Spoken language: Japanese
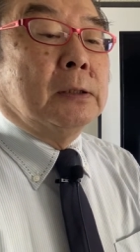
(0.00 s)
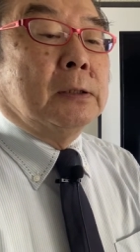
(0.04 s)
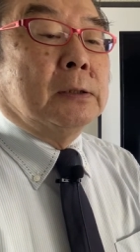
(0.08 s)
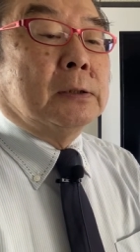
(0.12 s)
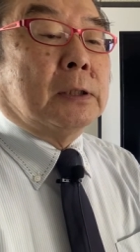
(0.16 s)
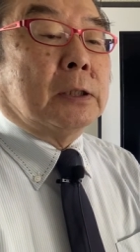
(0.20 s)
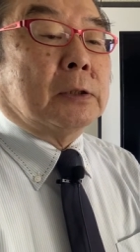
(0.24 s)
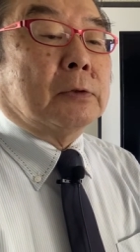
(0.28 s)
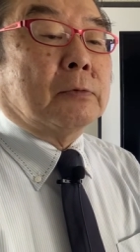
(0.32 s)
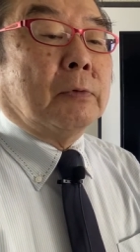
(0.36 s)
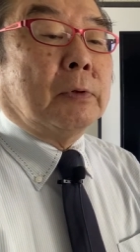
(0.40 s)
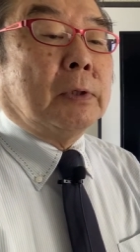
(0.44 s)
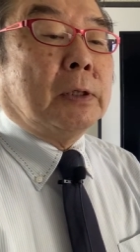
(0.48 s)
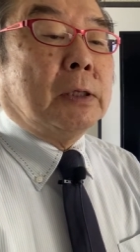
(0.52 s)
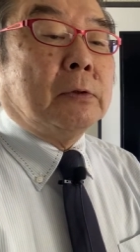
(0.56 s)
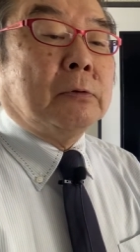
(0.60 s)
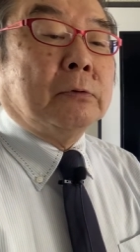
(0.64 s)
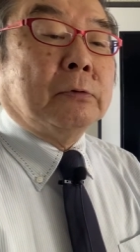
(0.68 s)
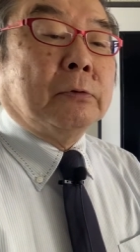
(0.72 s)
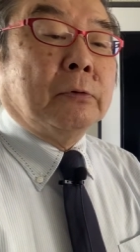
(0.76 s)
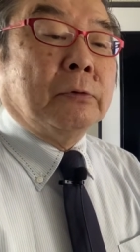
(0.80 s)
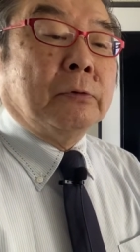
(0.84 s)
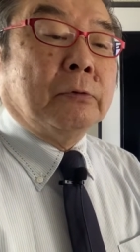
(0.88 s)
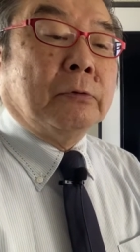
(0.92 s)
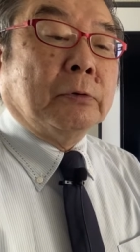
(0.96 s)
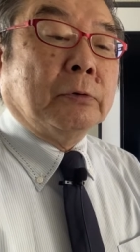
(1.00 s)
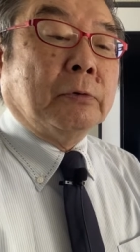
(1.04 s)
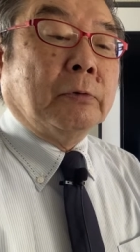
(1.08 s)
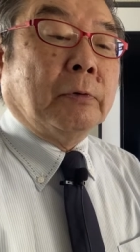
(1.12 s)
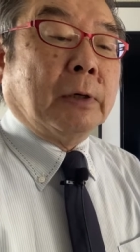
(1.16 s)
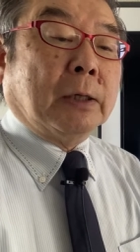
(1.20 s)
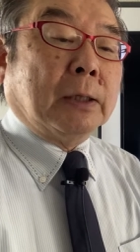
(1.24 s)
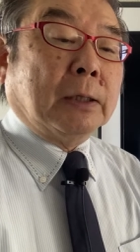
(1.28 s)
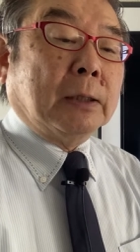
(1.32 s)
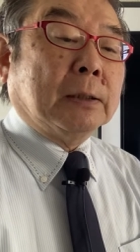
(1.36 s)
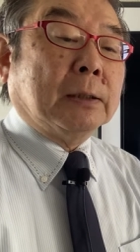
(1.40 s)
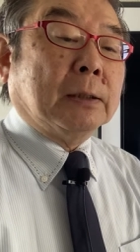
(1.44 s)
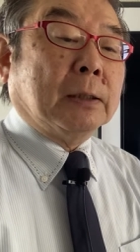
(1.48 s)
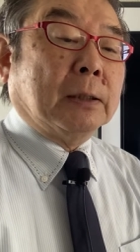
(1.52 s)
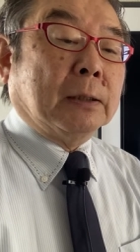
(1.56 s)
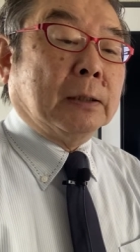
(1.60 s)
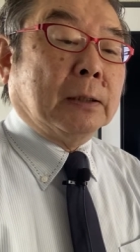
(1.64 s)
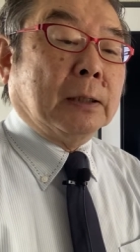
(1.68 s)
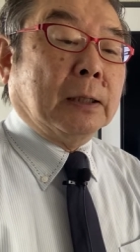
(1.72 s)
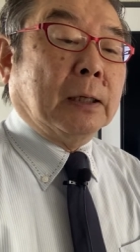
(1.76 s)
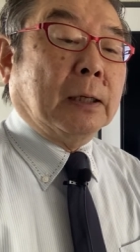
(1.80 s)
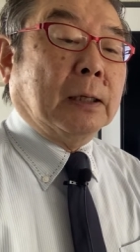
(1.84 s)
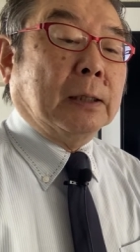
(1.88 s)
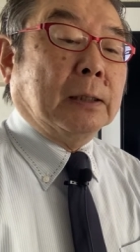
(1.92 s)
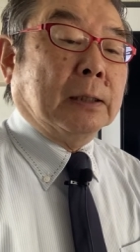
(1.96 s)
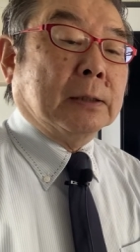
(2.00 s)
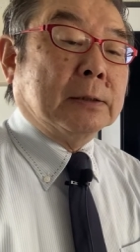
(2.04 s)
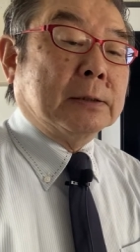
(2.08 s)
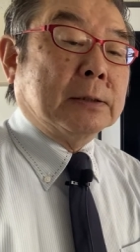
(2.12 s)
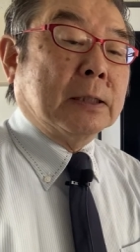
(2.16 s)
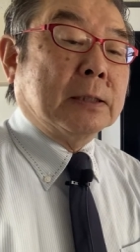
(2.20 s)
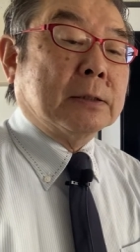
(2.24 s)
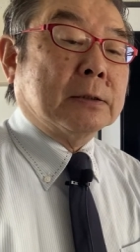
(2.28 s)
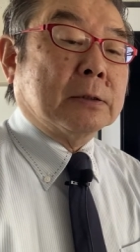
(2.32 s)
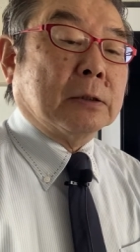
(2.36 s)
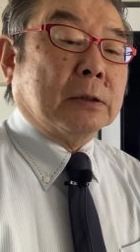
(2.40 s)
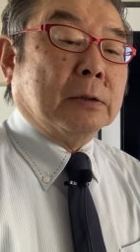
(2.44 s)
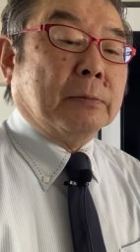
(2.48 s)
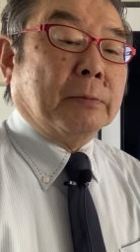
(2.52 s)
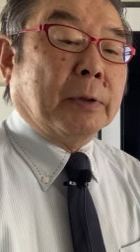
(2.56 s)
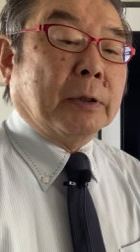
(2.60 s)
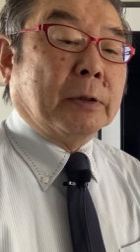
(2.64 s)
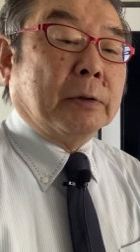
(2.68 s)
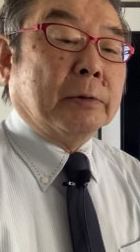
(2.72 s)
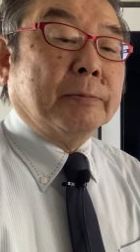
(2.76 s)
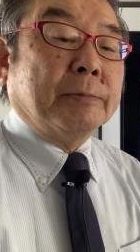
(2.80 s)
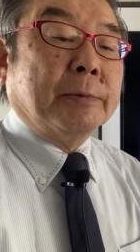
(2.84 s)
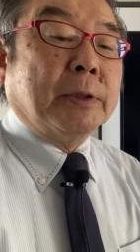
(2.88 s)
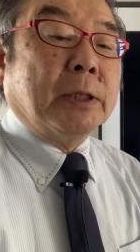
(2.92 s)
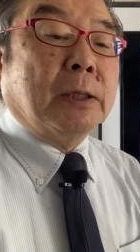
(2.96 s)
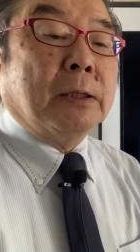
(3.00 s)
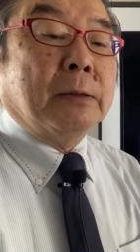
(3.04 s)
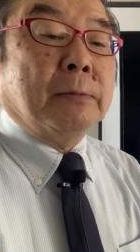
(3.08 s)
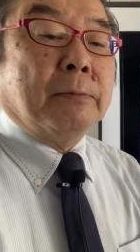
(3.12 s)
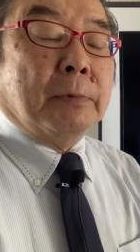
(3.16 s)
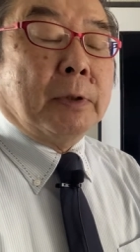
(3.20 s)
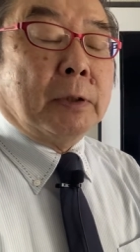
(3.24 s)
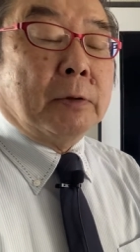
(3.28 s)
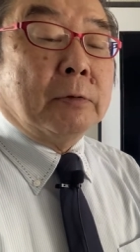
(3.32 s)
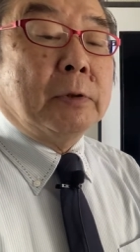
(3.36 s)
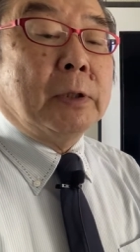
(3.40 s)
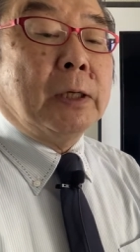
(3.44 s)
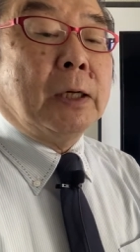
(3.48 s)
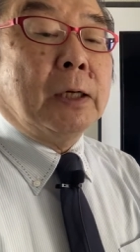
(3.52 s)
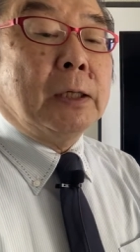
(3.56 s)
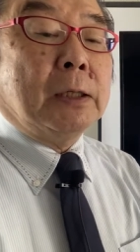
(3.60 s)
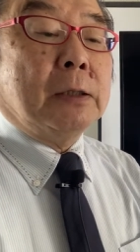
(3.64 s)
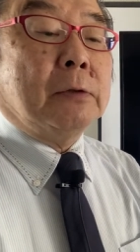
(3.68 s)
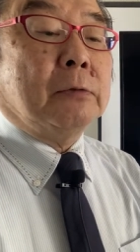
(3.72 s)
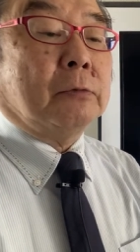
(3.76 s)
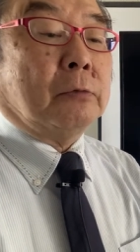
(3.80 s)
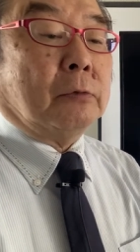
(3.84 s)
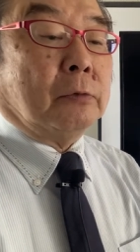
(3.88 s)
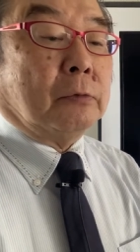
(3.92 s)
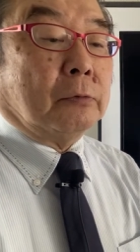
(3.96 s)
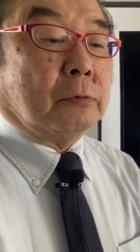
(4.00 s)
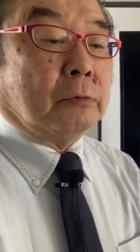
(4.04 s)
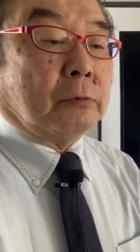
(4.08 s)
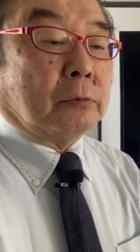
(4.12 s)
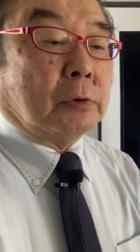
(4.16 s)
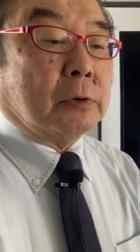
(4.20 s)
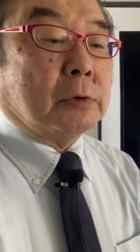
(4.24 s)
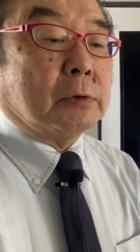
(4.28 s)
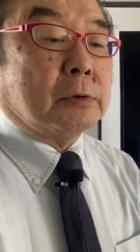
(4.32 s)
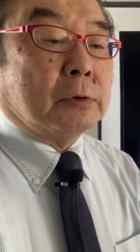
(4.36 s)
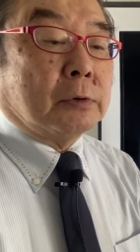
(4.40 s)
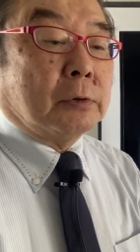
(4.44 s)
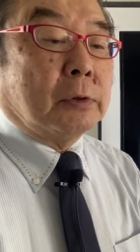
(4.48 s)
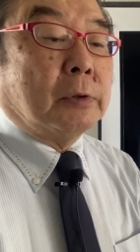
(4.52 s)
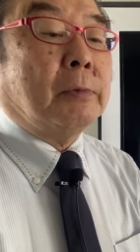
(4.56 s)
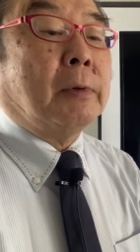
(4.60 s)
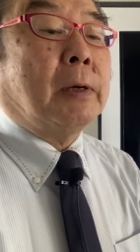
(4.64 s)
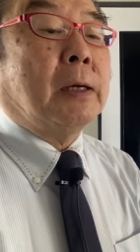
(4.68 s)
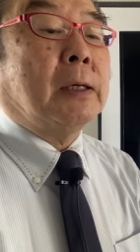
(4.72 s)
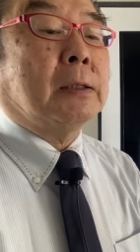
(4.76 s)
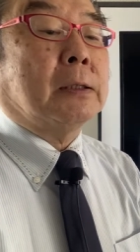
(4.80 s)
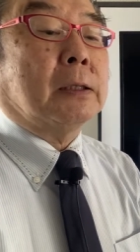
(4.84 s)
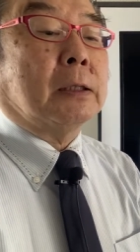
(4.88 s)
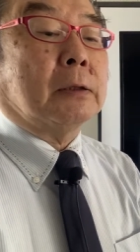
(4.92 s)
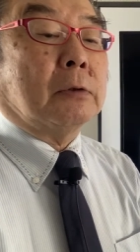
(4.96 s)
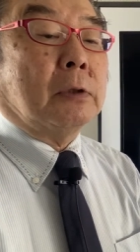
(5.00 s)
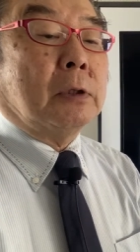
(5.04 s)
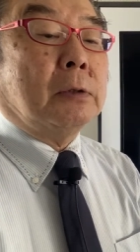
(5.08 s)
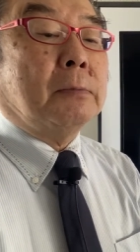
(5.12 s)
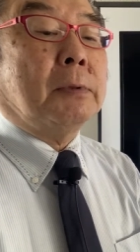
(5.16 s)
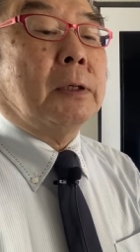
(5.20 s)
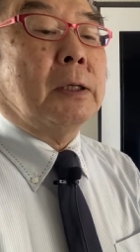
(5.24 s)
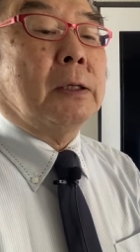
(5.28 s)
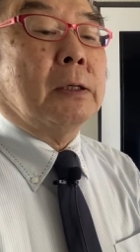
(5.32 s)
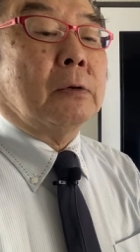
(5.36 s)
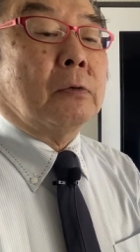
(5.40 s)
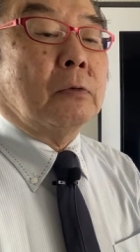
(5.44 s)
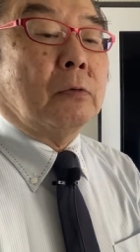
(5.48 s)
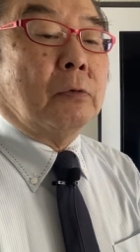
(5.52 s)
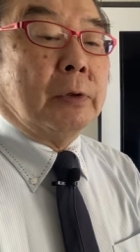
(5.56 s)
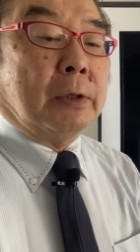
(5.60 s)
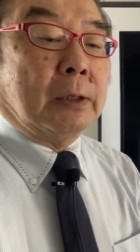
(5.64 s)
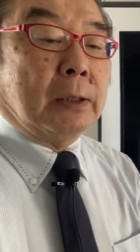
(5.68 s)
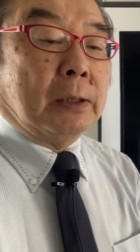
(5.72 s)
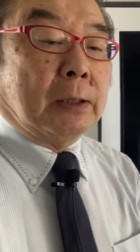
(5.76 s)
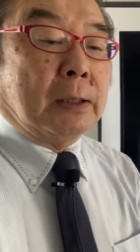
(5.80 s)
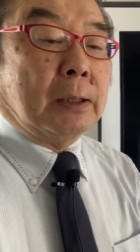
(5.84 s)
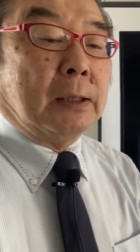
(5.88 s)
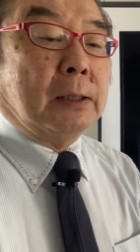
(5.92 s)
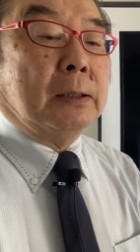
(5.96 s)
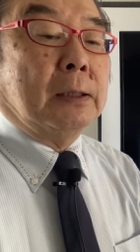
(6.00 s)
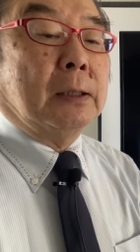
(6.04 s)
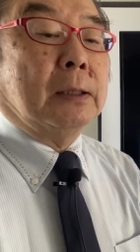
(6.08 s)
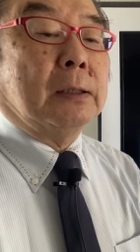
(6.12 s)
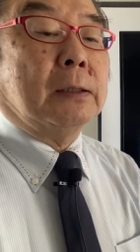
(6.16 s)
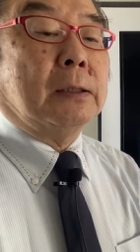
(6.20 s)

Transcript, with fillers: 誘われるということは新たな出会いやチャンスに巡り合えるということそれは例えば講演会であっ